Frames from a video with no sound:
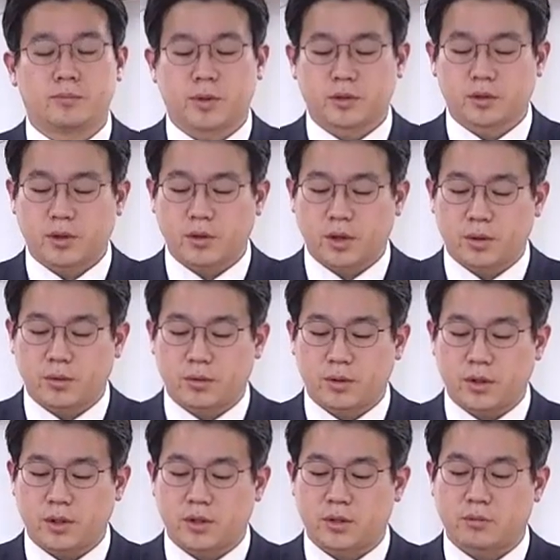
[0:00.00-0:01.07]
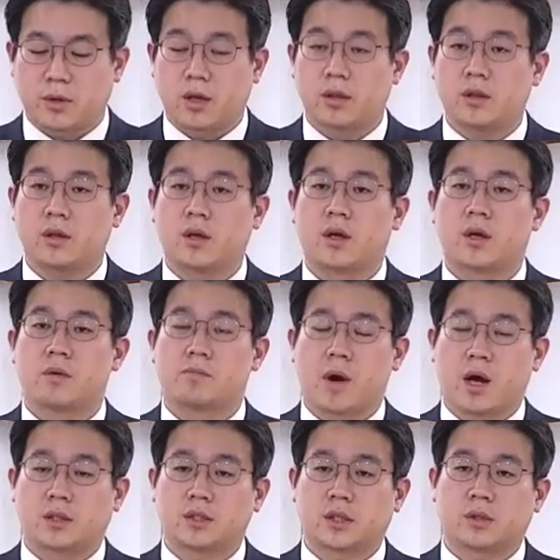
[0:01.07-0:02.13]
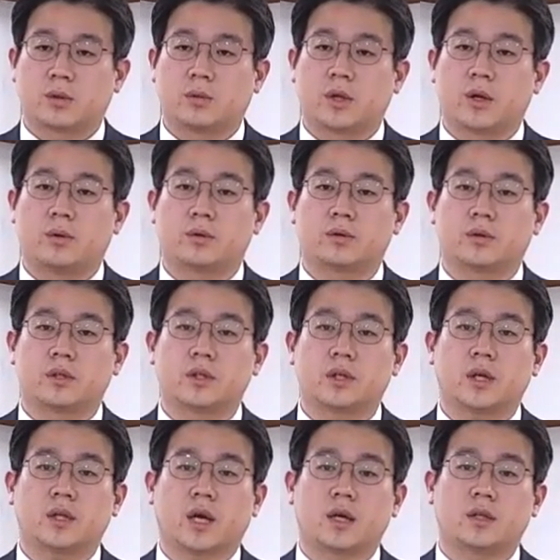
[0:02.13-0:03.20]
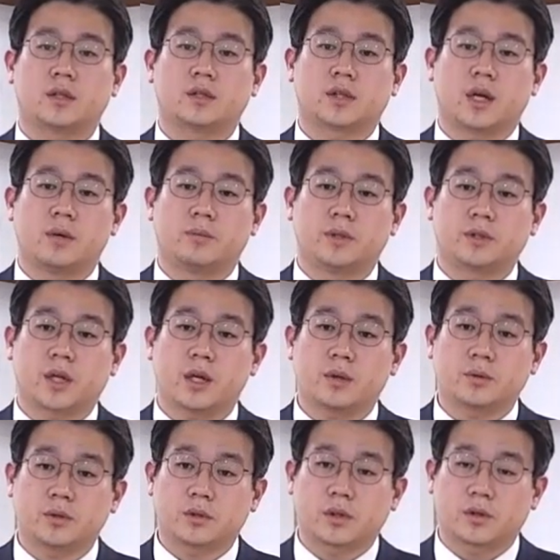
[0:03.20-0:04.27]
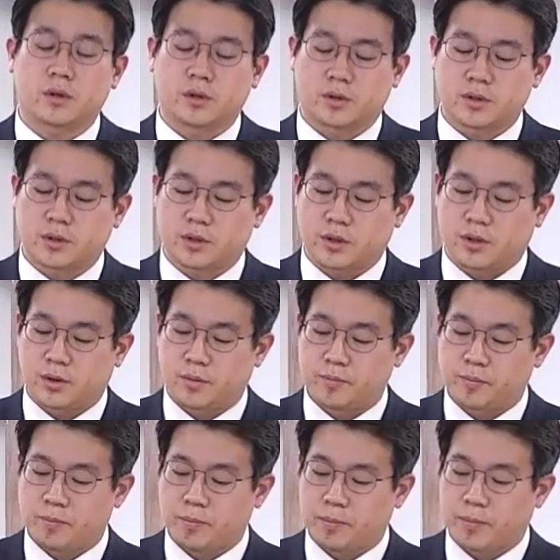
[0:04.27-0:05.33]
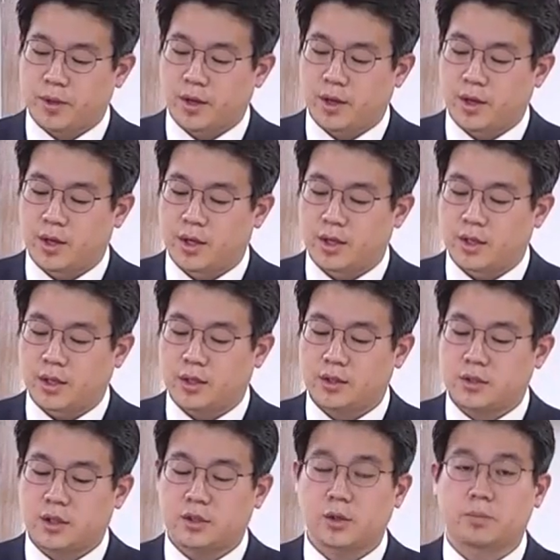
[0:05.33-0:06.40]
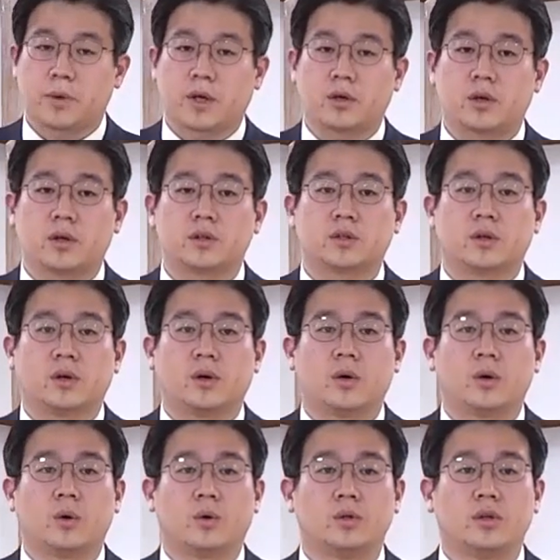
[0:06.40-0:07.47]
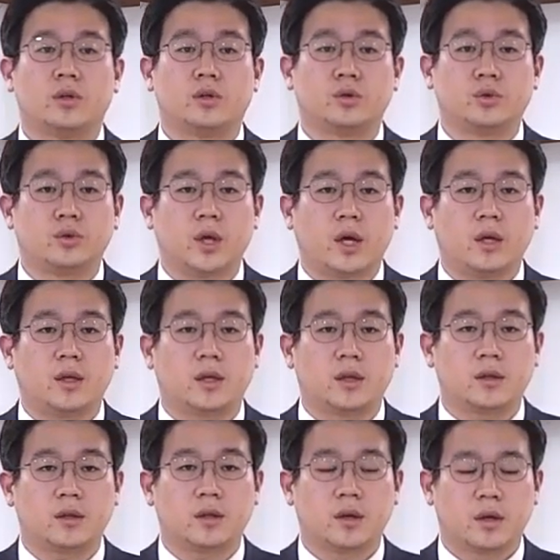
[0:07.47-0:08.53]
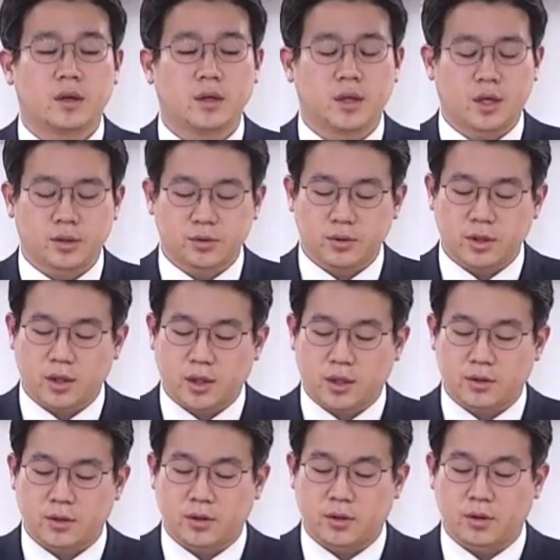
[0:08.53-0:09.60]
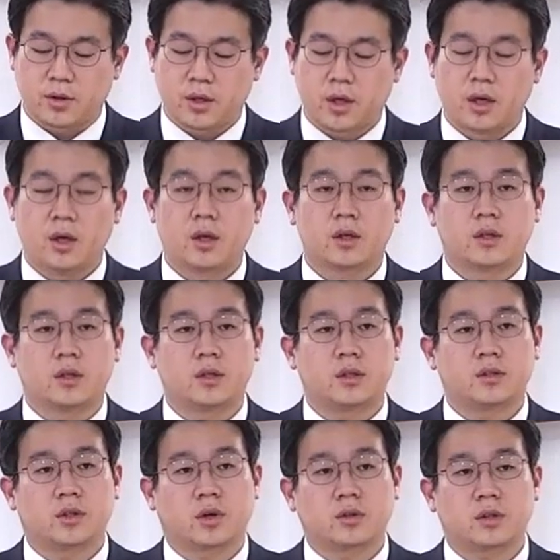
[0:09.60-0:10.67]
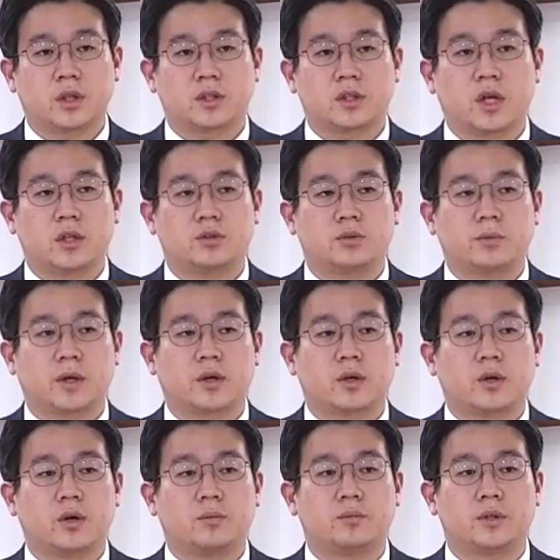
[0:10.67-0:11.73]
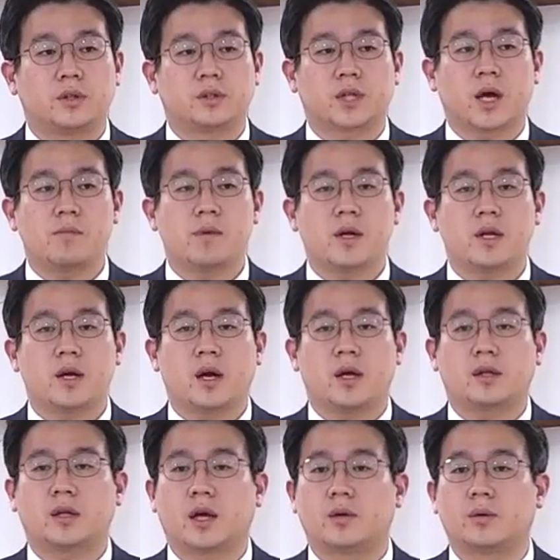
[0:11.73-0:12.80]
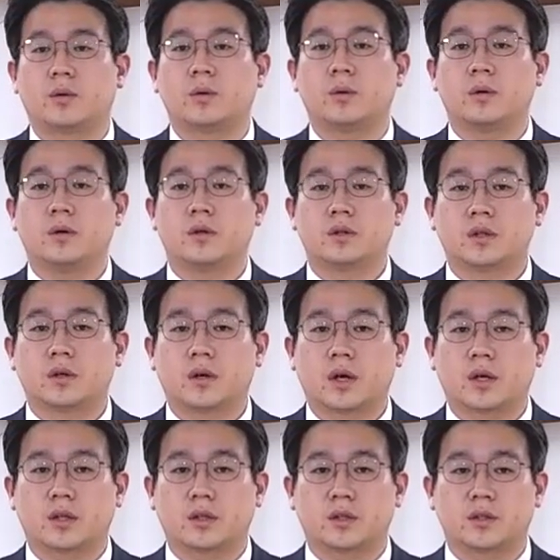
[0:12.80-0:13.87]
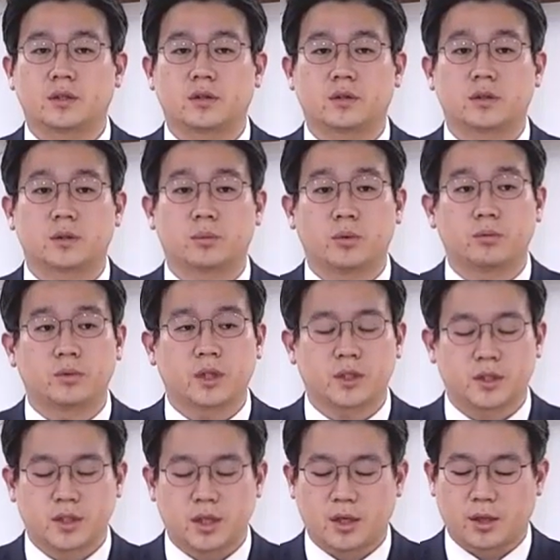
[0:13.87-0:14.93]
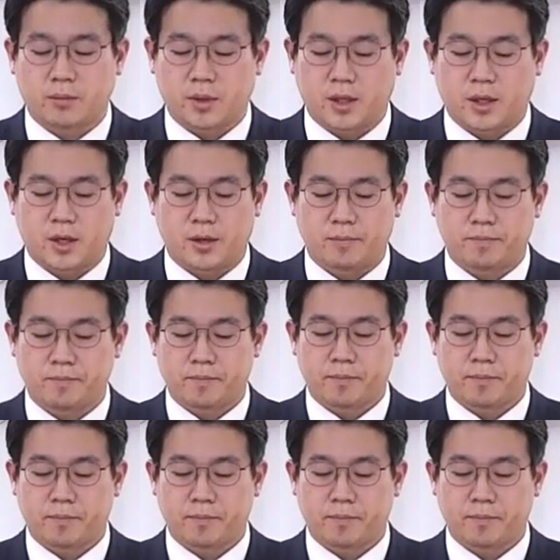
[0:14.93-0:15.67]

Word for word: 분명 섬기고는 있지만 방식도 내용도 크게 다르는 삶을 살고 있었던 것이죠. 이 시대적 배경에서 오늘 유대인인 예수님께서 그를 적대시할 수밖에 없는 사마리아의 땅으로 들어가게 되시는 것이 본문의 시작입니다.